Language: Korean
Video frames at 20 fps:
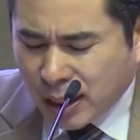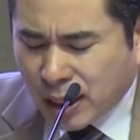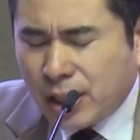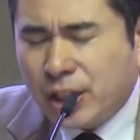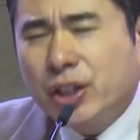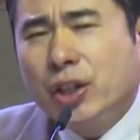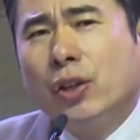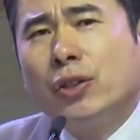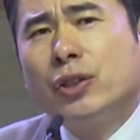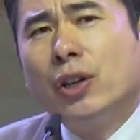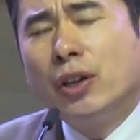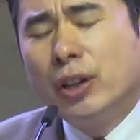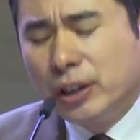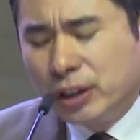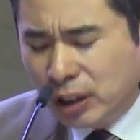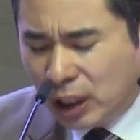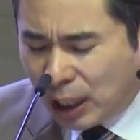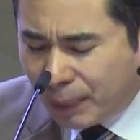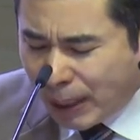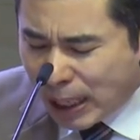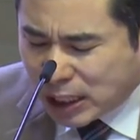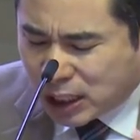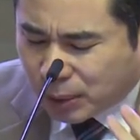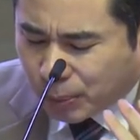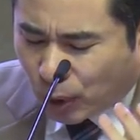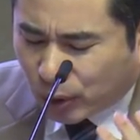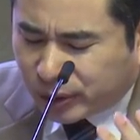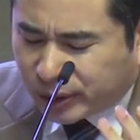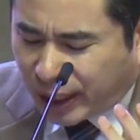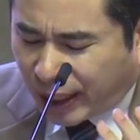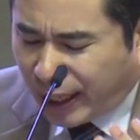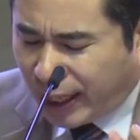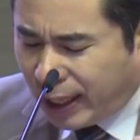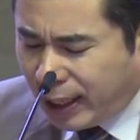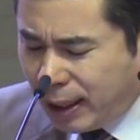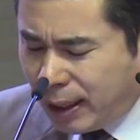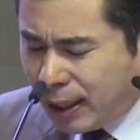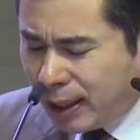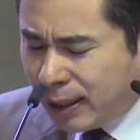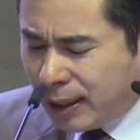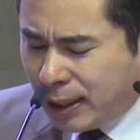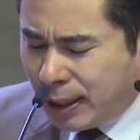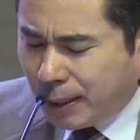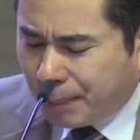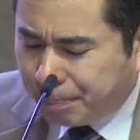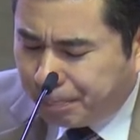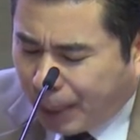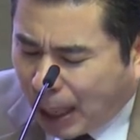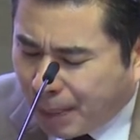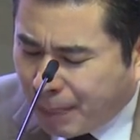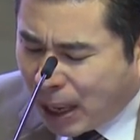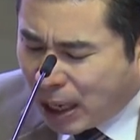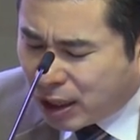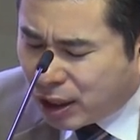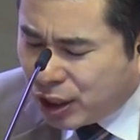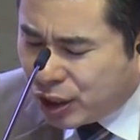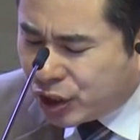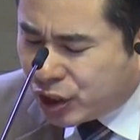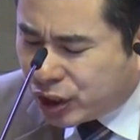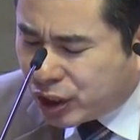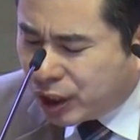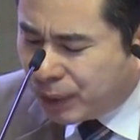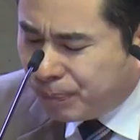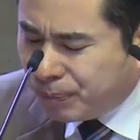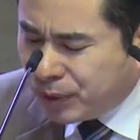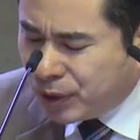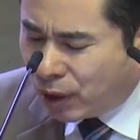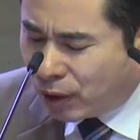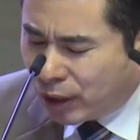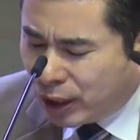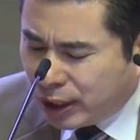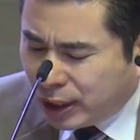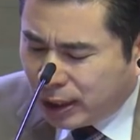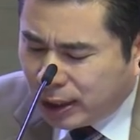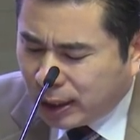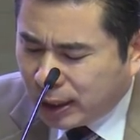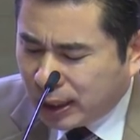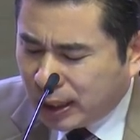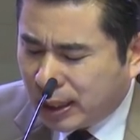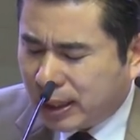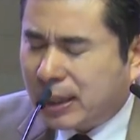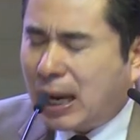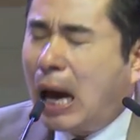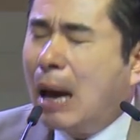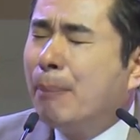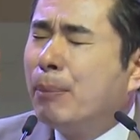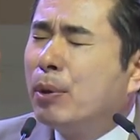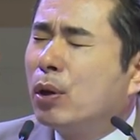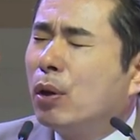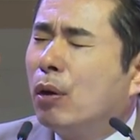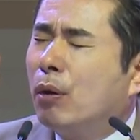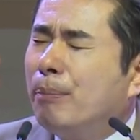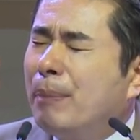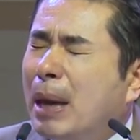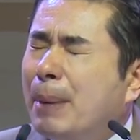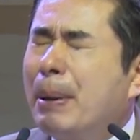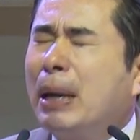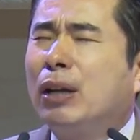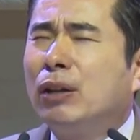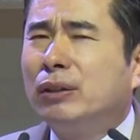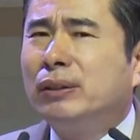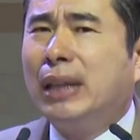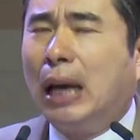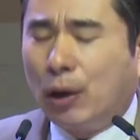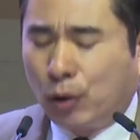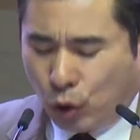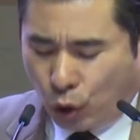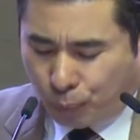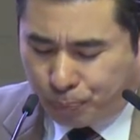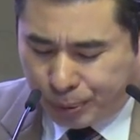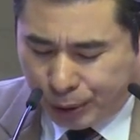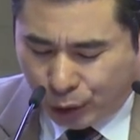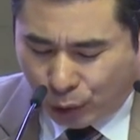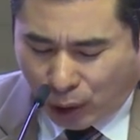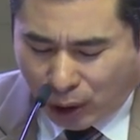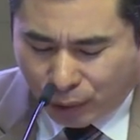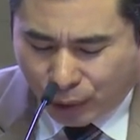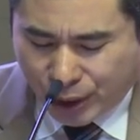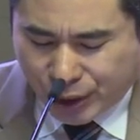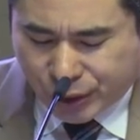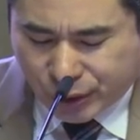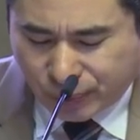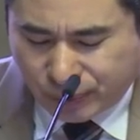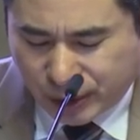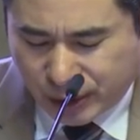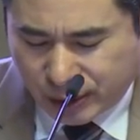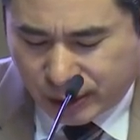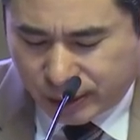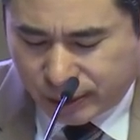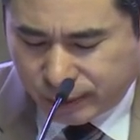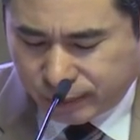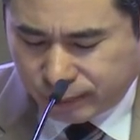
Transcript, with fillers: 성경은 은혜 받지 못해 메마른 심령을 감으로 메마른 땅으로 비유하고 있습니다.